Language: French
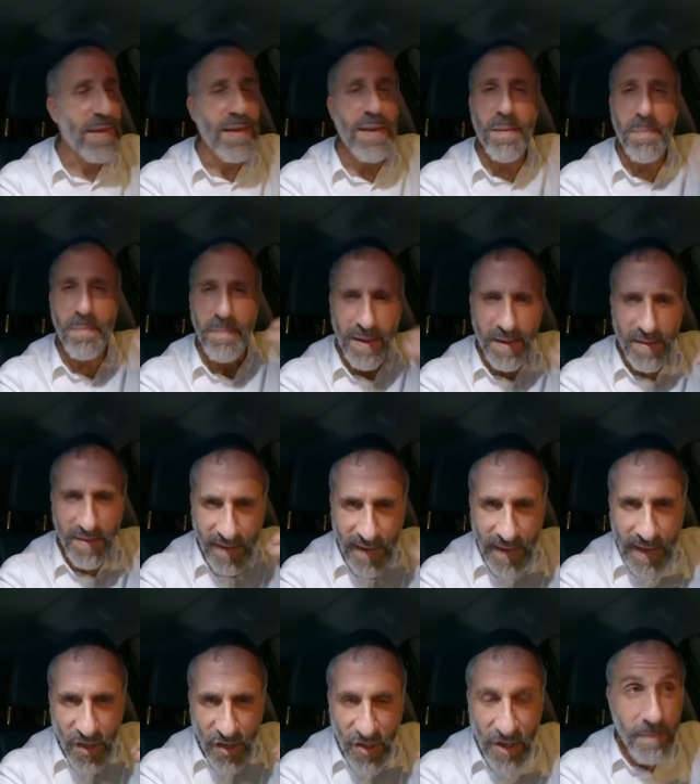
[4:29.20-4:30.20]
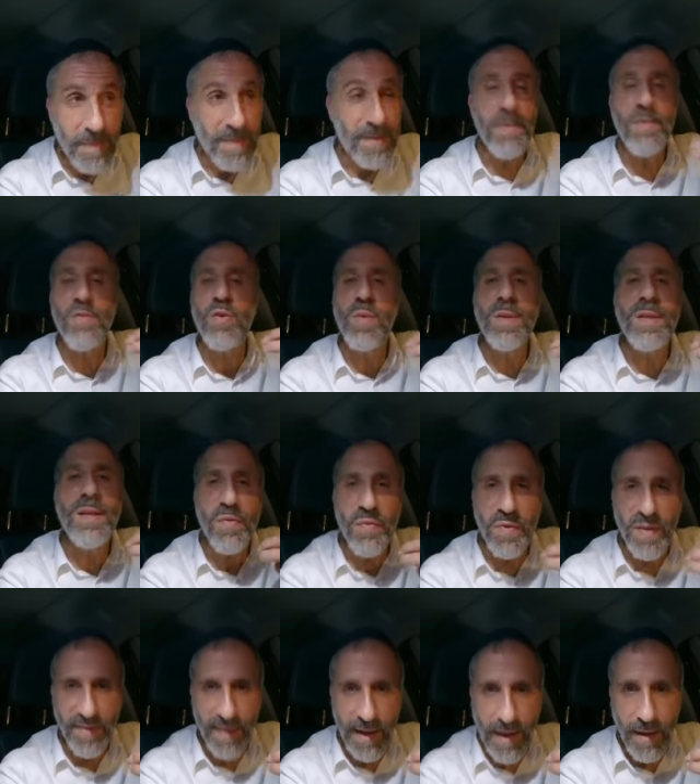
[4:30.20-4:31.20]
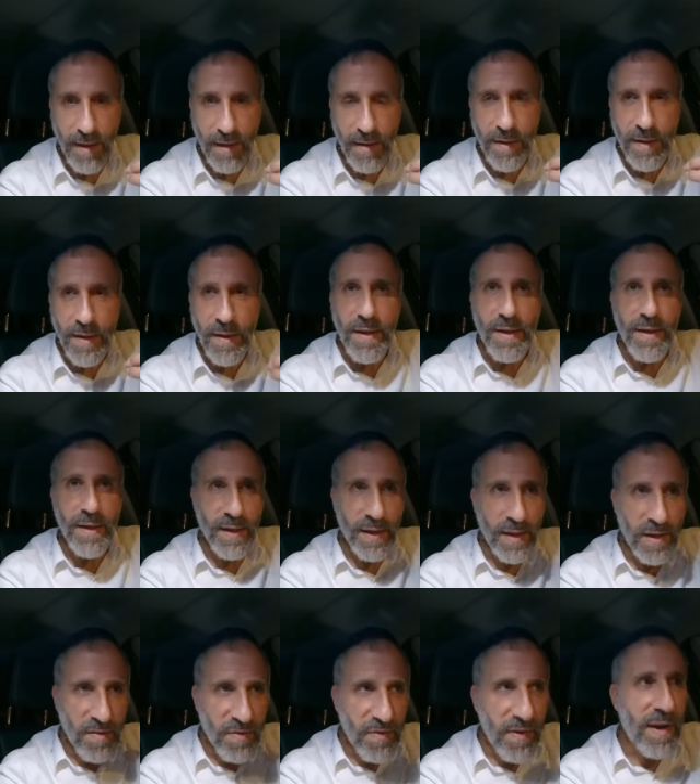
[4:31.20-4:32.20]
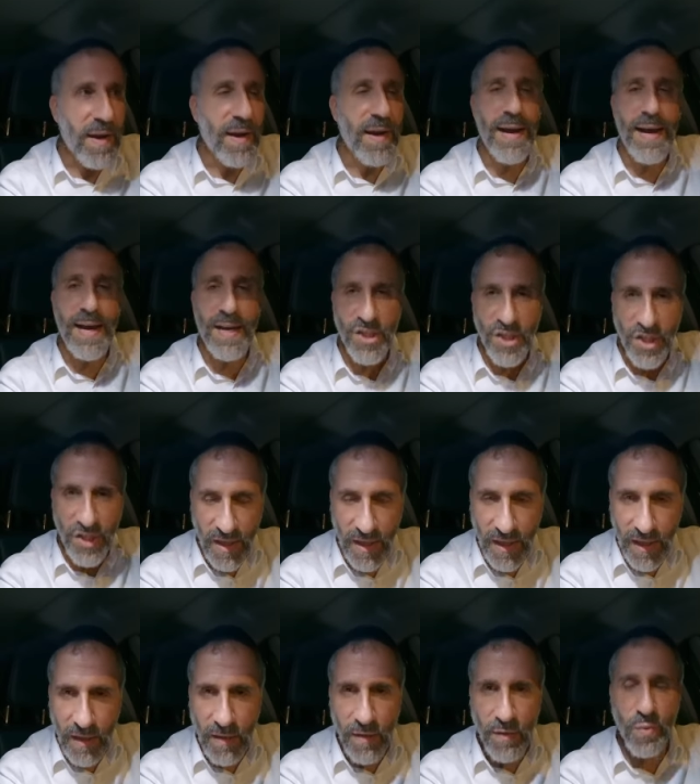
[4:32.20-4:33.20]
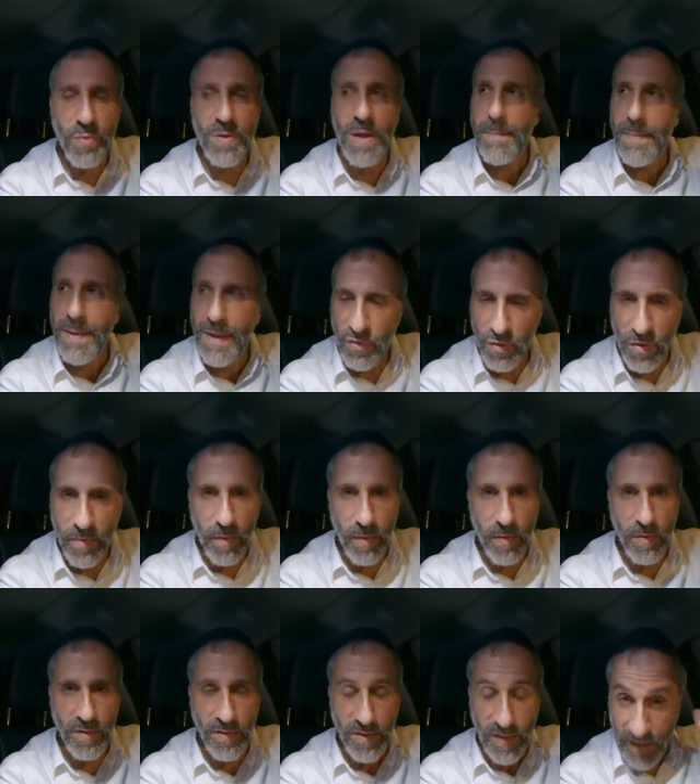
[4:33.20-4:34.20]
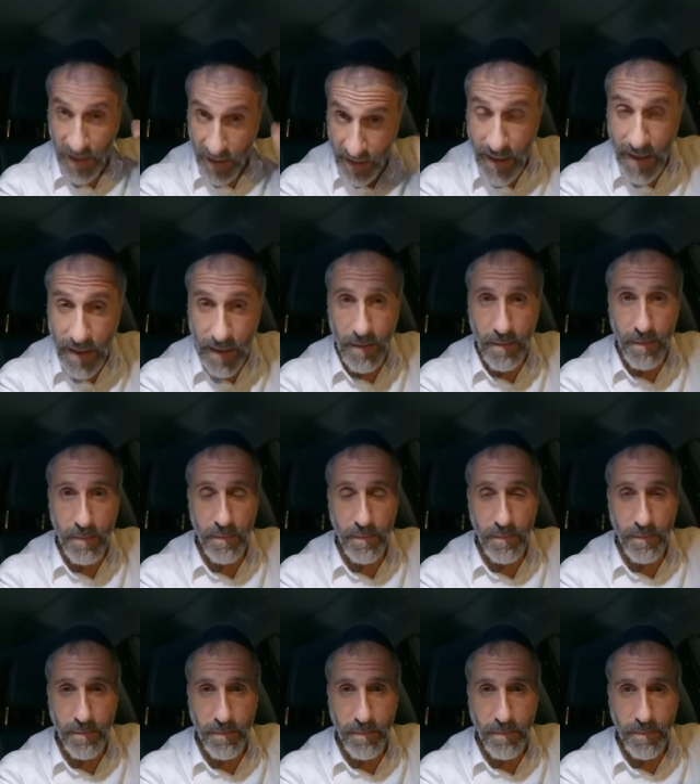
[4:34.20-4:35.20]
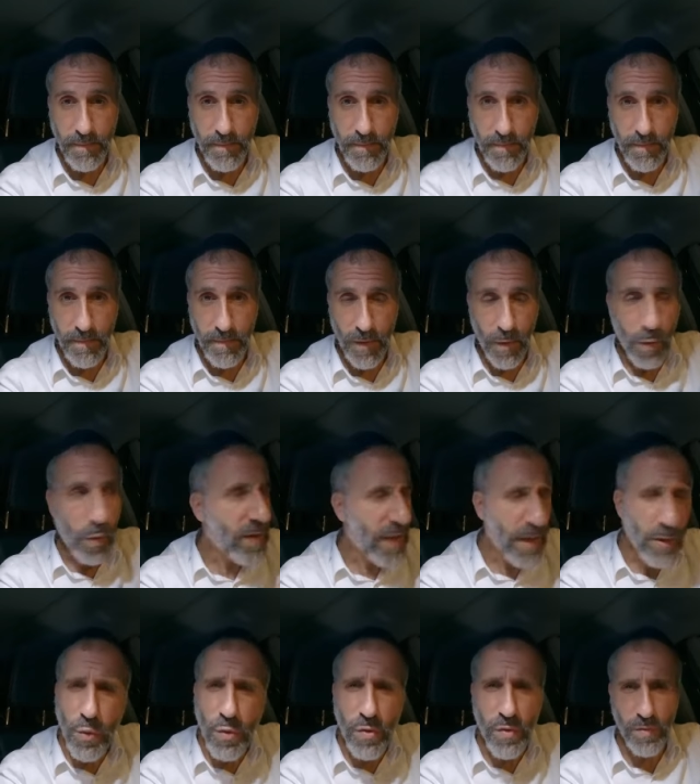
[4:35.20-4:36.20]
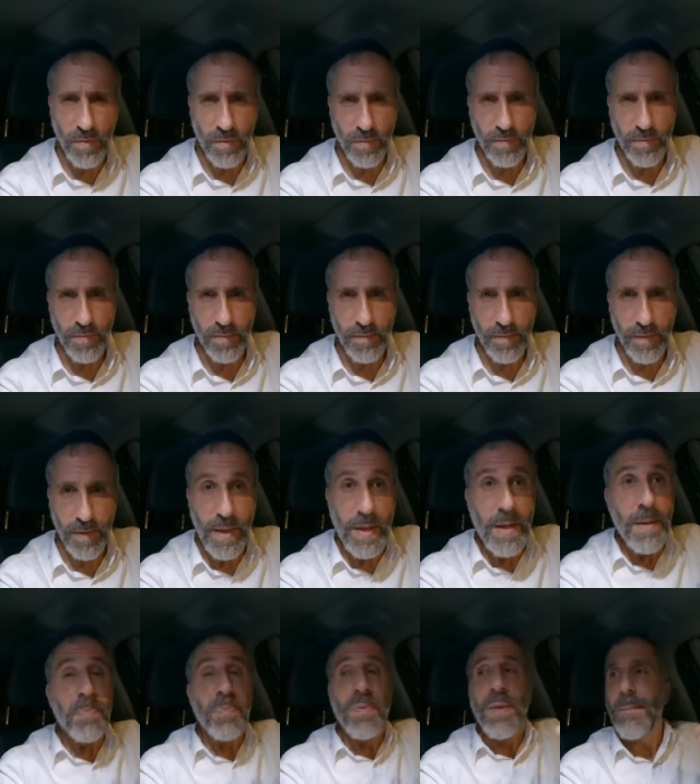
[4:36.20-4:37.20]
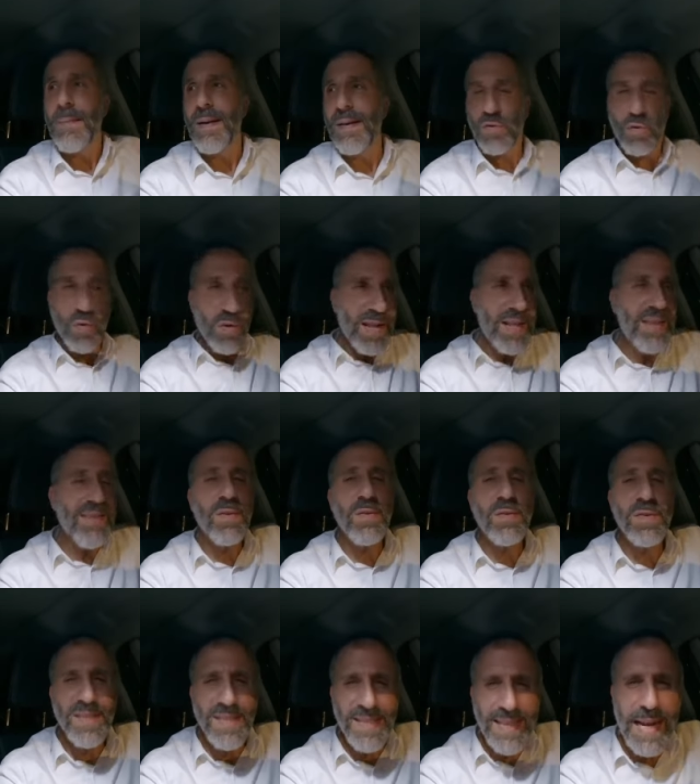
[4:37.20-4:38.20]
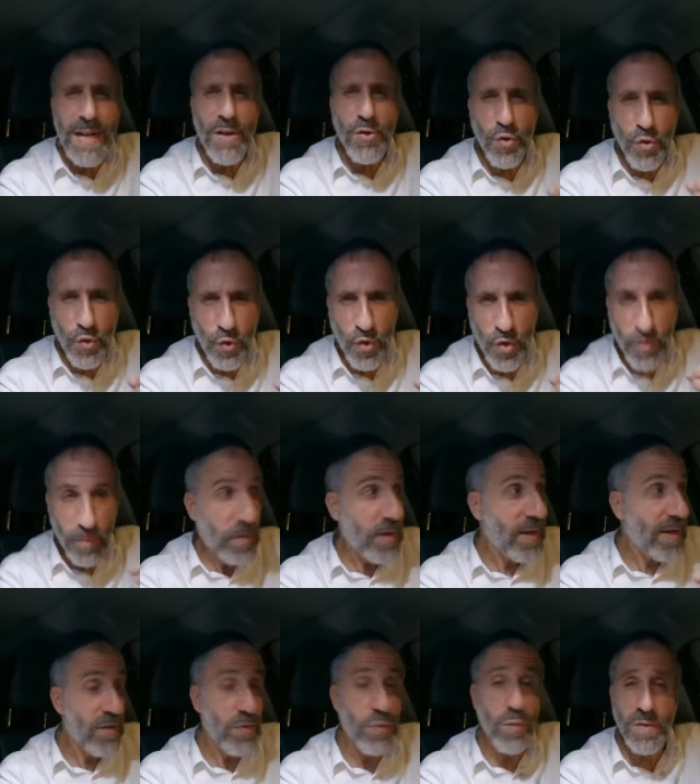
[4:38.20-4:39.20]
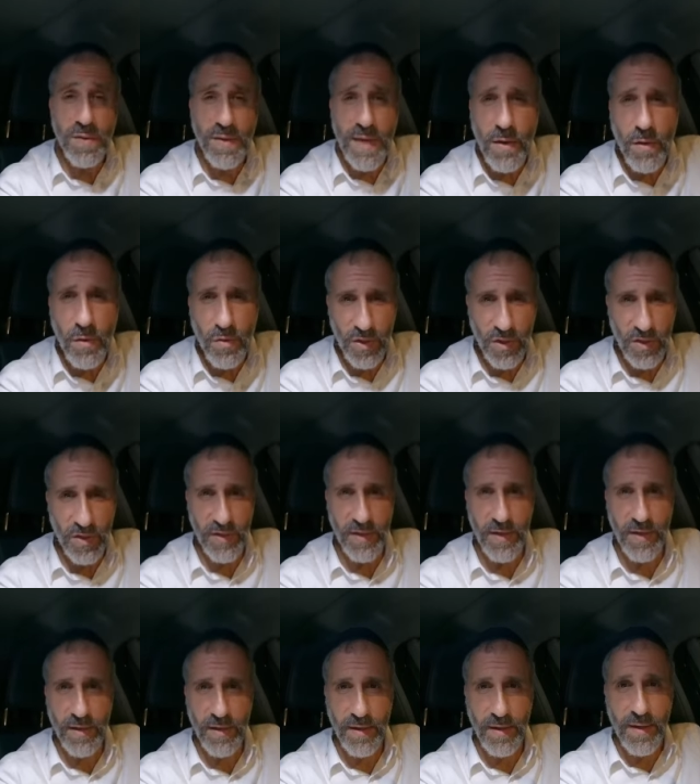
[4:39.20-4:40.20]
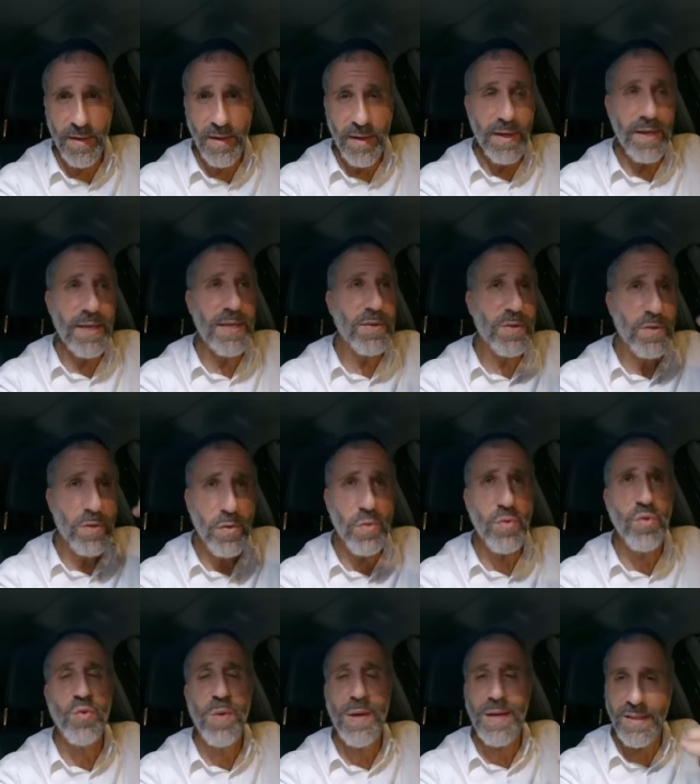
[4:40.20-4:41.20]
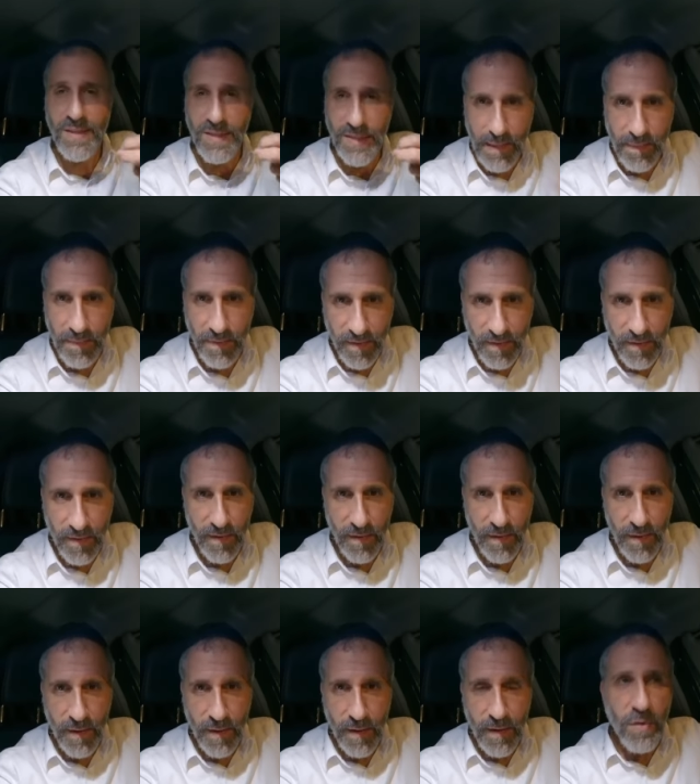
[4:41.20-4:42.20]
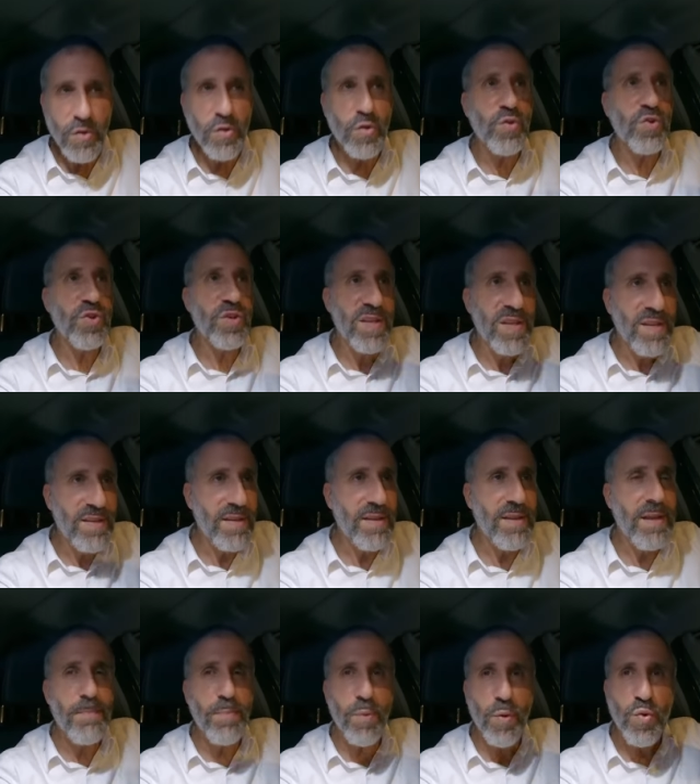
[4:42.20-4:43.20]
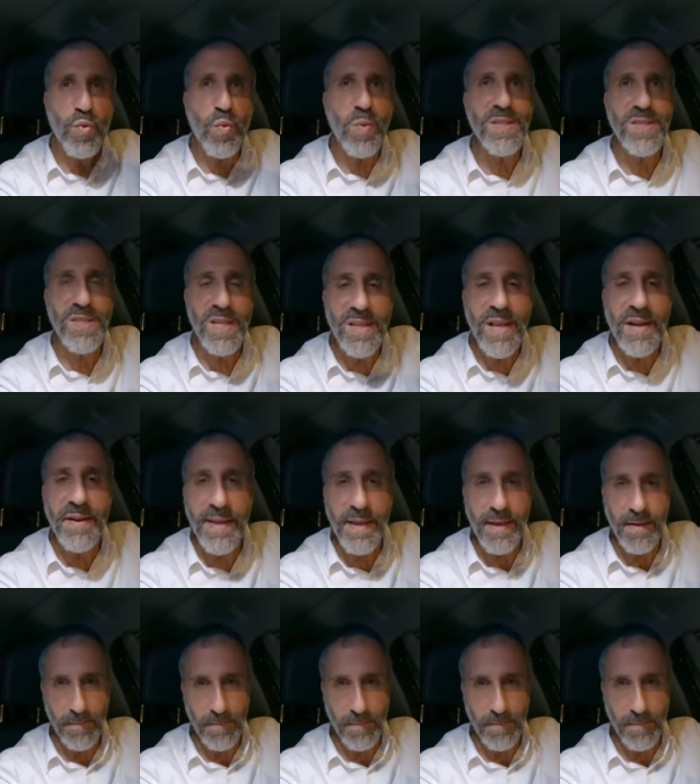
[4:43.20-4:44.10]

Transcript: Merci HM. Mes amis, celui qui fait ça, il va acheter son appartement cette année. Aucun doute. Parce que l'essentiel du jugement, il est sur ça, Rosh Hashanah. Est-ce que tu acceptes ce que j'ai décidé pour toi cette année